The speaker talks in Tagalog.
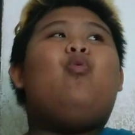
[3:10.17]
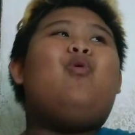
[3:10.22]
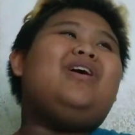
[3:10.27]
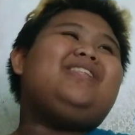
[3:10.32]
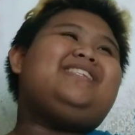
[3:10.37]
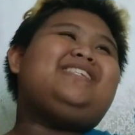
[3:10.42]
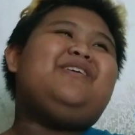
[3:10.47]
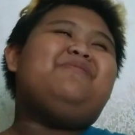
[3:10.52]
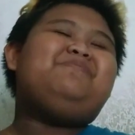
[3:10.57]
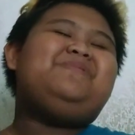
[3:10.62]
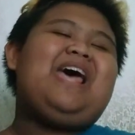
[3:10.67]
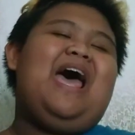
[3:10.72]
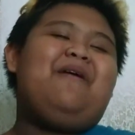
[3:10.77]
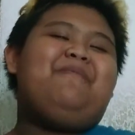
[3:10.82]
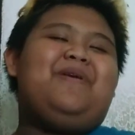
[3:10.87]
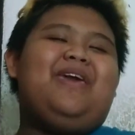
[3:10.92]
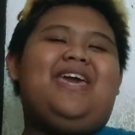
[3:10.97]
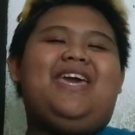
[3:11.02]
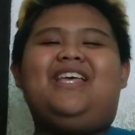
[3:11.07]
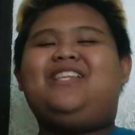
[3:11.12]
What's up,
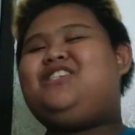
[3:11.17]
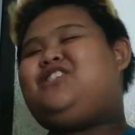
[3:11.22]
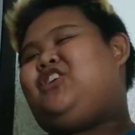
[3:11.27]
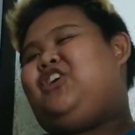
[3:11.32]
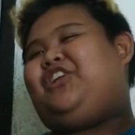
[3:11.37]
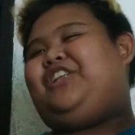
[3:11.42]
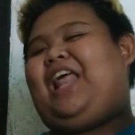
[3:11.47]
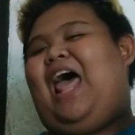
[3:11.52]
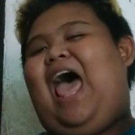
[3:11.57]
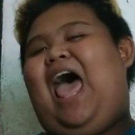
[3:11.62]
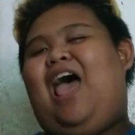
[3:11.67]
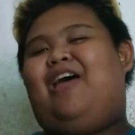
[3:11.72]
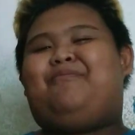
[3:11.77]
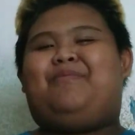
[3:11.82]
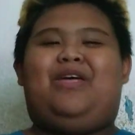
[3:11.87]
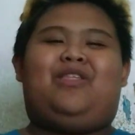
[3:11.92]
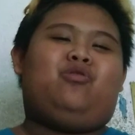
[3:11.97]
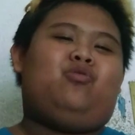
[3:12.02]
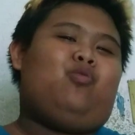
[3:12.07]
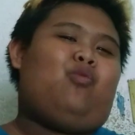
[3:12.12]
Debbie? It's your
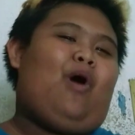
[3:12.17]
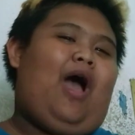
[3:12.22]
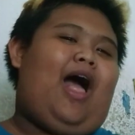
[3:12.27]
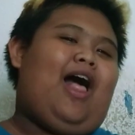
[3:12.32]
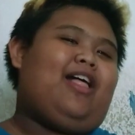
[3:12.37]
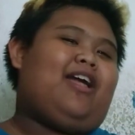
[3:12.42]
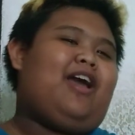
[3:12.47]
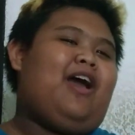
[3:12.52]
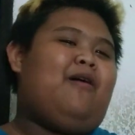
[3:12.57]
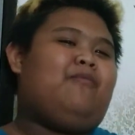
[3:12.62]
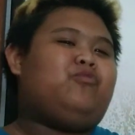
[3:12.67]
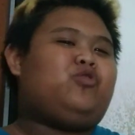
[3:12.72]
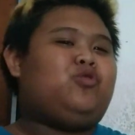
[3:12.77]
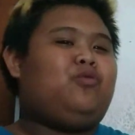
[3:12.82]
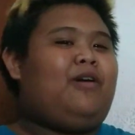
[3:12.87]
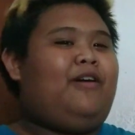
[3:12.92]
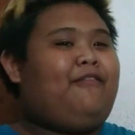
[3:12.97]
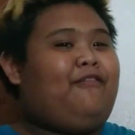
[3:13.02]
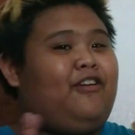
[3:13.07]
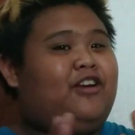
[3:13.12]
Deb and welcome
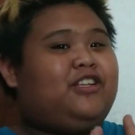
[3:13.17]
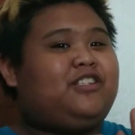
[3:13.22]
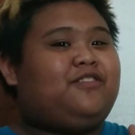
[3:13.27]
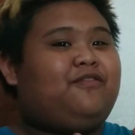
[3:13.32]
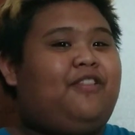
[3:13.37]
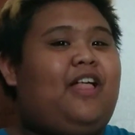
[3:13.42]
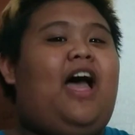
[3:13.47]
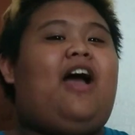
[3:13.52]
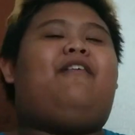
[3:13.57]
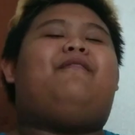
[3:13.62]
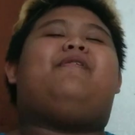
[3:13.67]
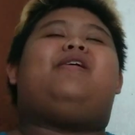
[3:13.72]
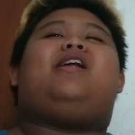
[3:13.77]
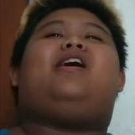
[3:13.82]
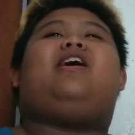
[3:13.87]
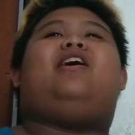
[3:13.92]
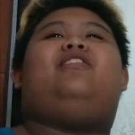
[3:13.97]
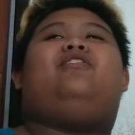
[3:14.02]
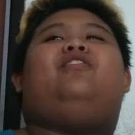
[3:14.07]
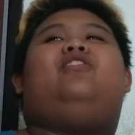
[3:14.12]
to my first vlog.
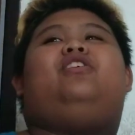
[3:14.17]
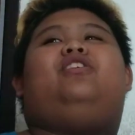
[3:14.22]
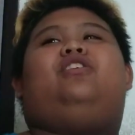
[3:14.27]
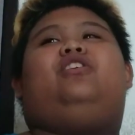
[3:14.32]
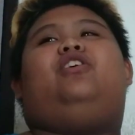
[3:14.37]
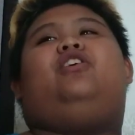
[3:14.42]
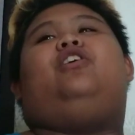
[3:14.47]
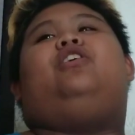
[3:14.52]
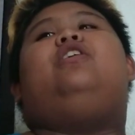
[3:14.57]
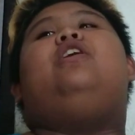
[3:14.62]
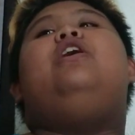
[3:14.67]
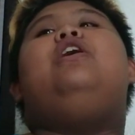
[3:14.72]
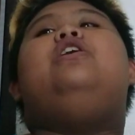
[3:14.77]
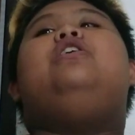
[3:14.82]
Parang ganon, yon.